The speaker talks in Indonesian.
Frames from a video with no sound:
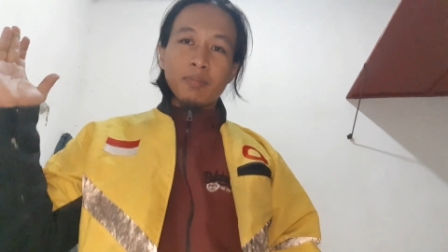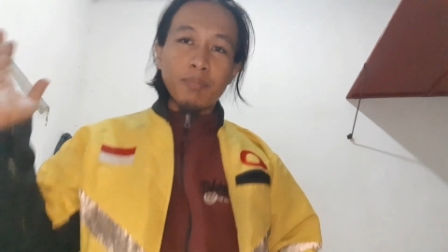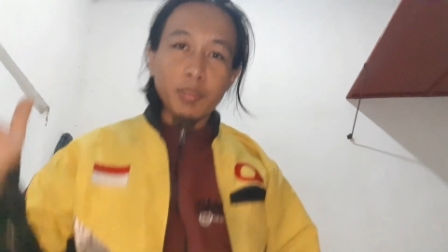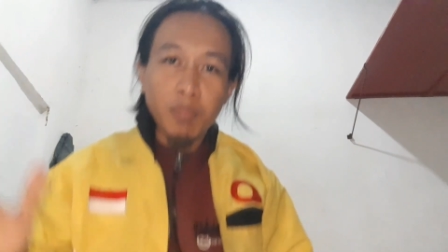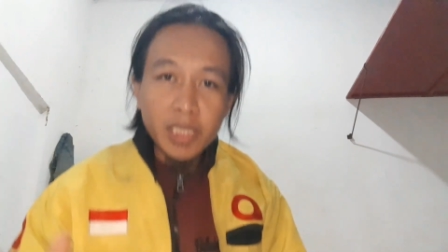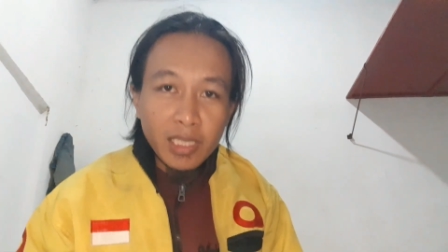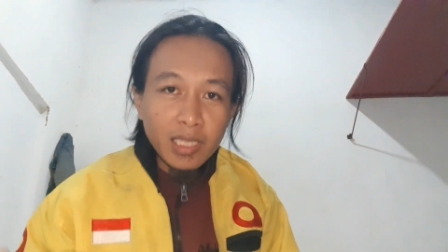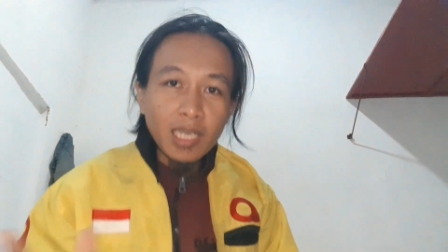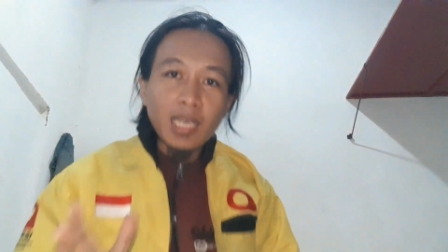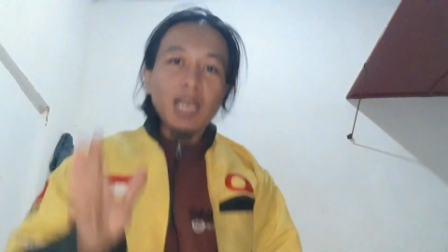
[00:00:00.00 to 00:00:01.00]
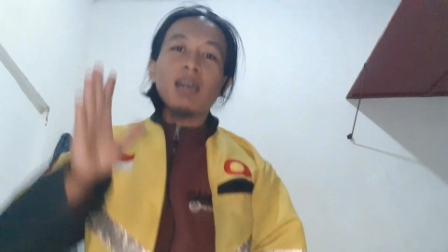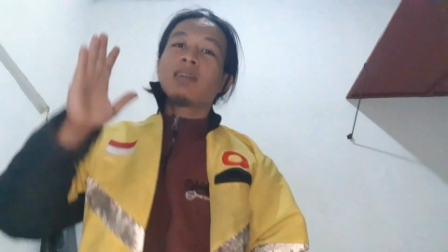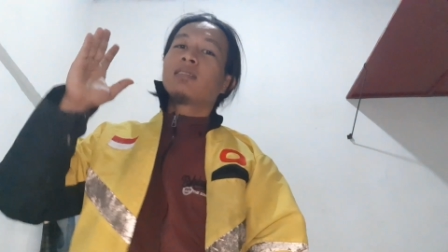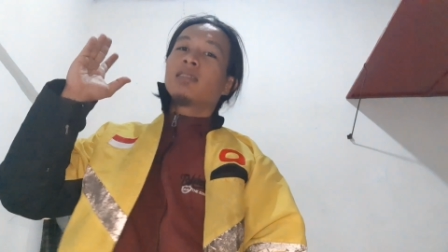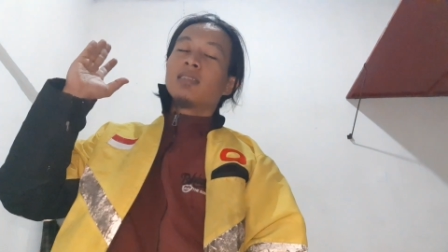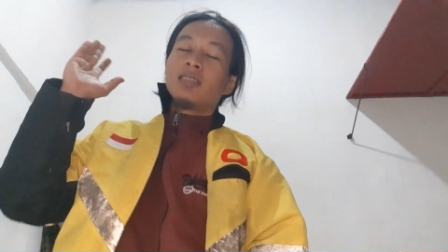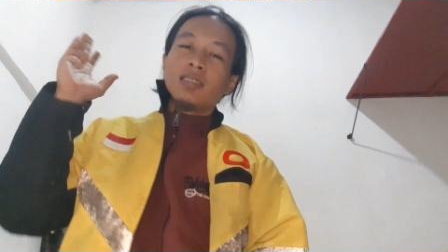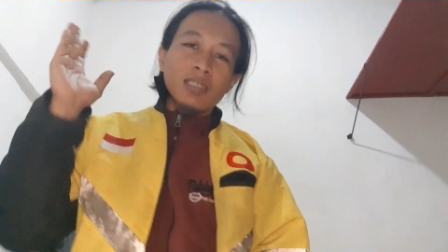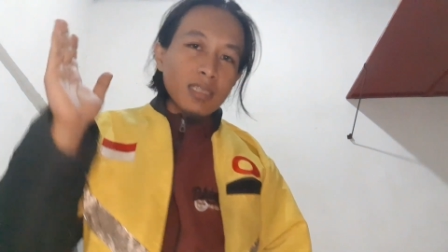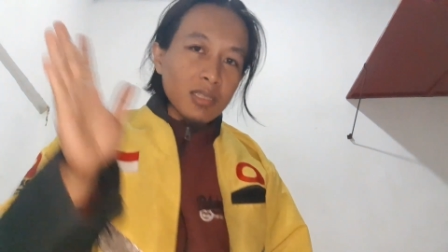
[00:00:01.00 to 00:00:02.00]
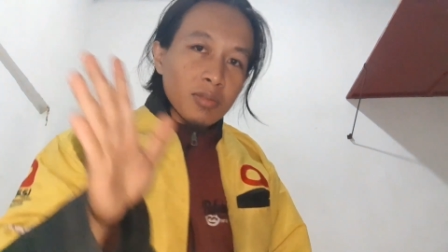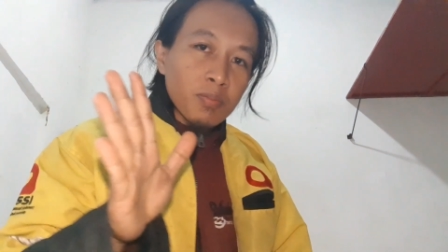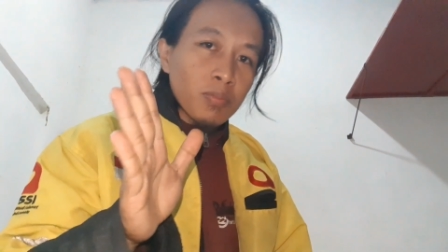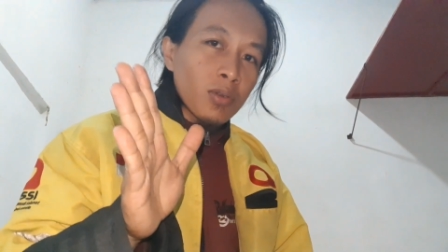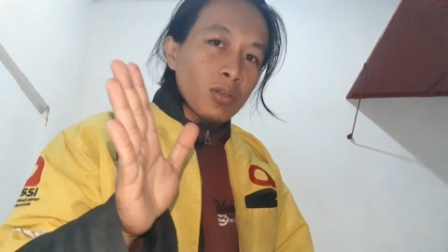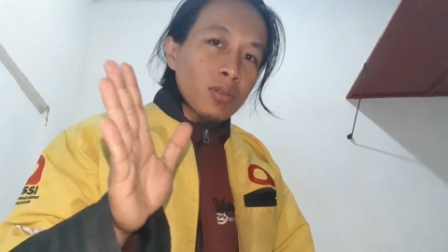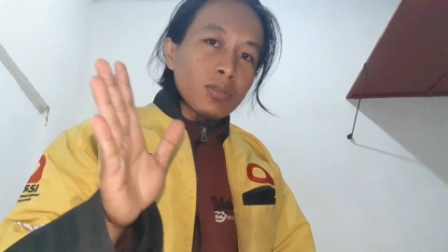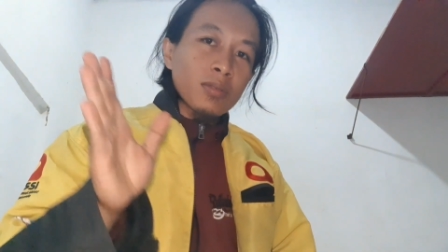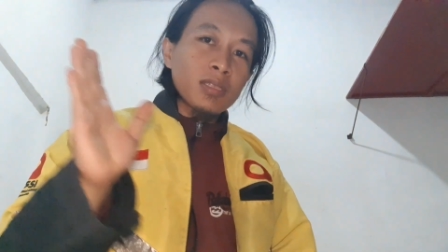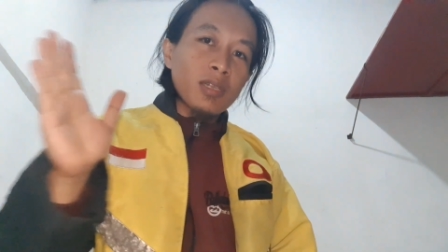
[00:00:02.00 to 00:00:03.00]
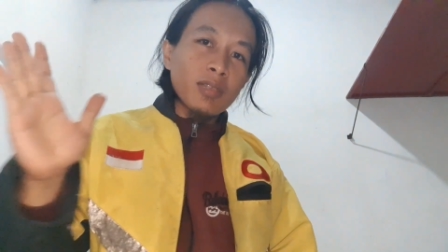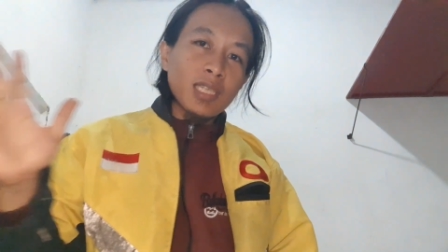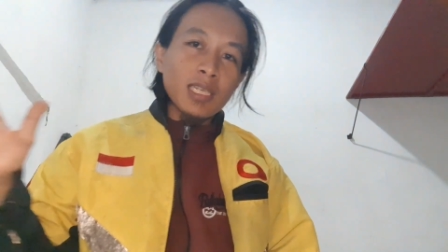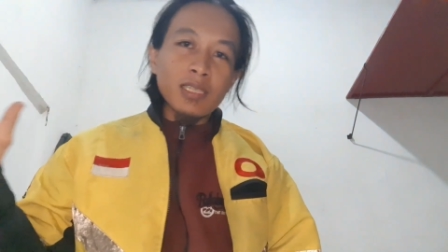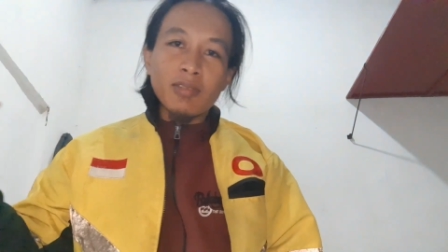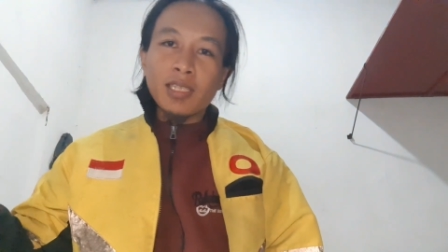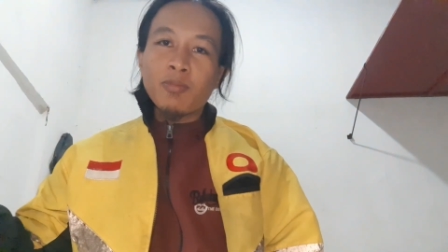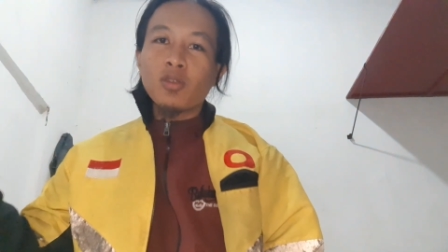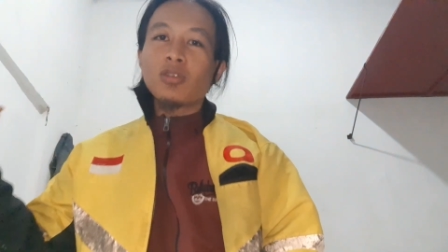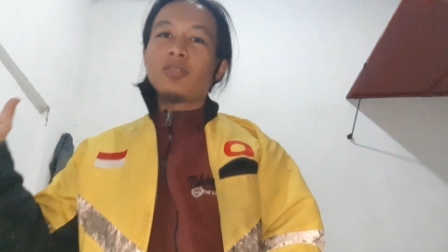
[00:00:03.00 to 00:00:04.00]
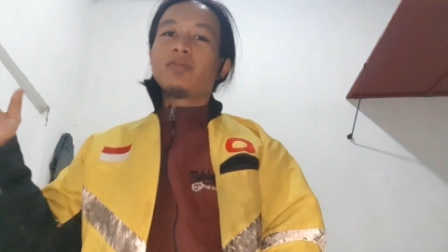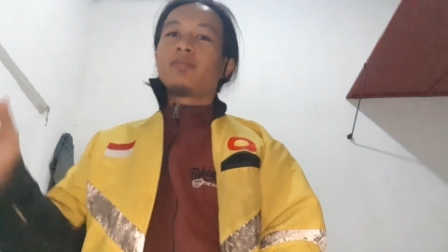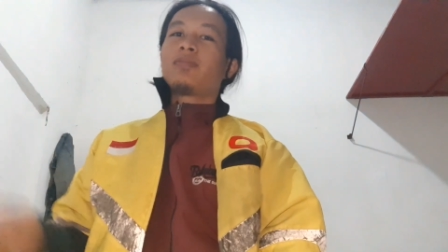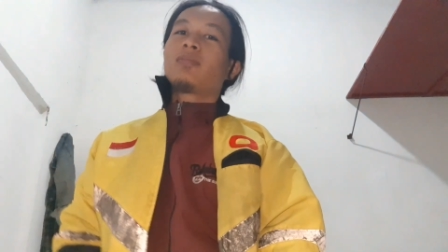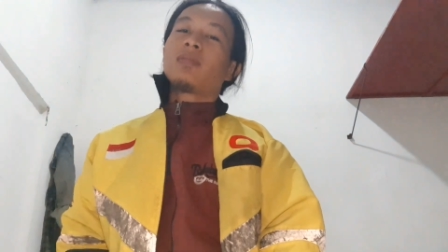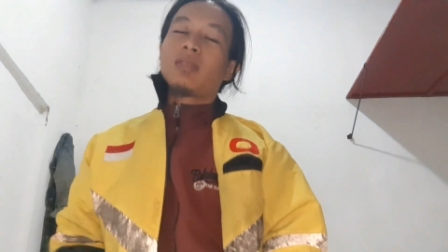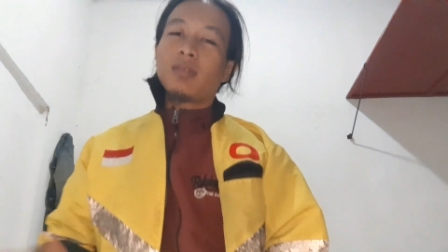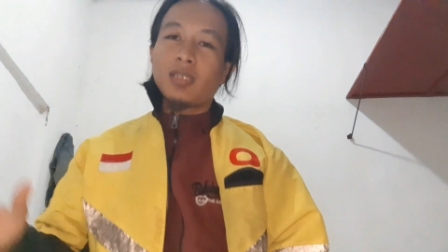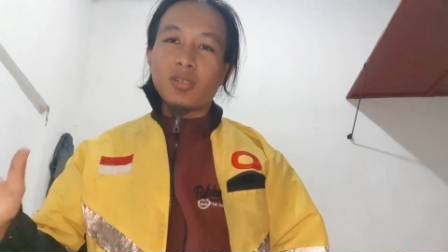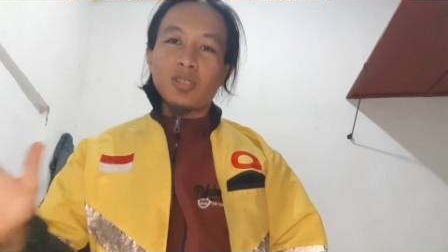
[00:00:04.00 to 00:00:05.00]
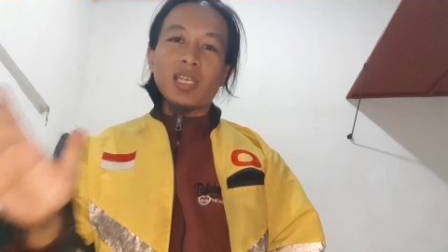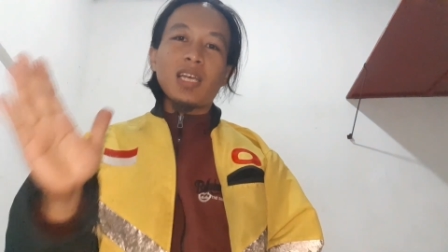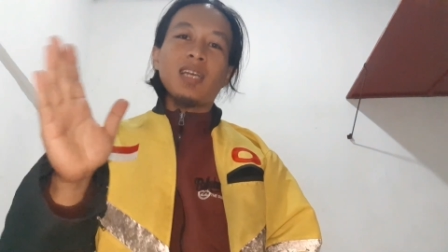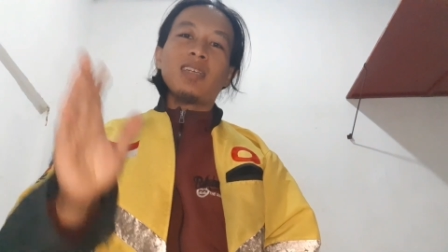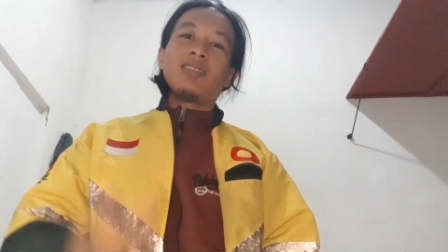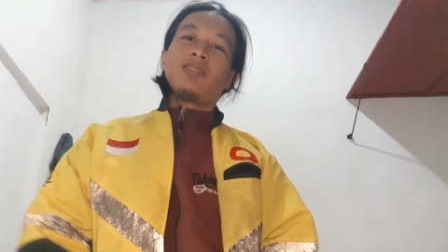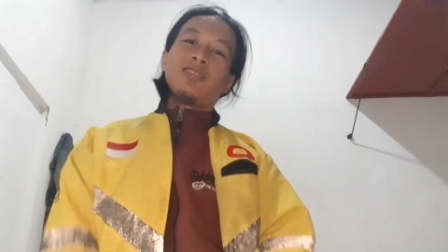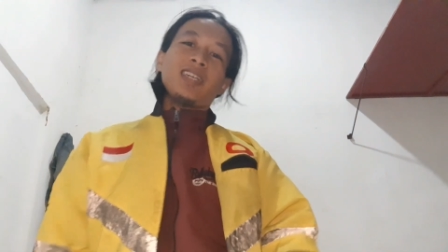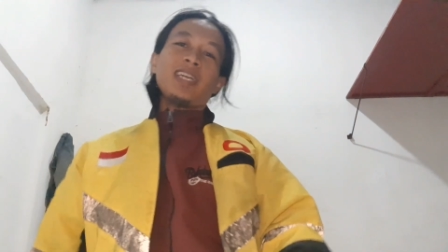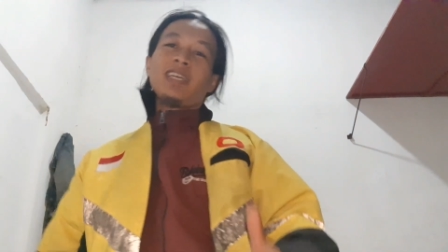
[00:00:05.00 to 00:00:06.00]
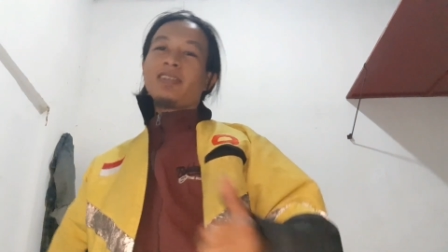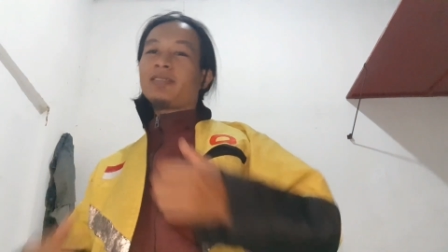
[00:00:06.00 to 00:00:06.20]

bis bising yang teka ke 10 Jawa Tengah Jawa Timur ke kota oke okay?